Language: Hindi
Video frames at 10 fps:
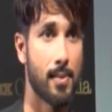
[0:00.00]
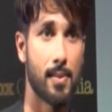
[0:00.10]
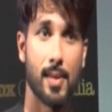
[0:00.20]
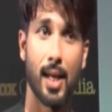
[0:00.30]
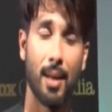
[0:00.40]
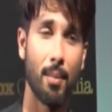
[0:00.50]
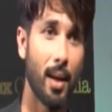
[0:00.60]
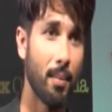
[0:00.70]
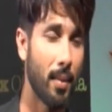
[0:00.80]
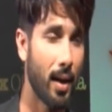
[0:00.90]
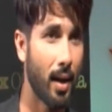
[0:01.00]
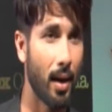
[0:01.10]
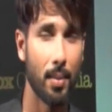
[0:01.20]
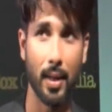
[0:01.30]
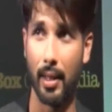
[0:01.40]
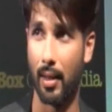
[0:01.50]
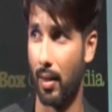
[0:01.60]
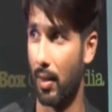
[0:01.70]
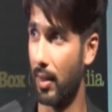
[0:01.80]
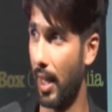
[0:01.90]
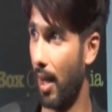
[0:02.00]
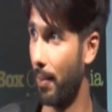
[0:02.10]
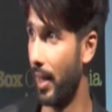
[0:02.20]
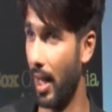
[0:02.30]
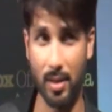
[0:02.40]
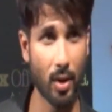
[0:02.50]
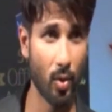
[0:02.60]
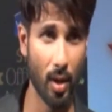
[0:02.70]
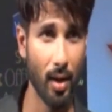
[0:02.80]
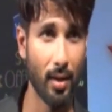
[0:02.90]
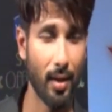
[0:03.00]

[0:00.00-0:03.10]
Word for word: नहीं मैम मैं अभी यहाँ पे डांस करूँगा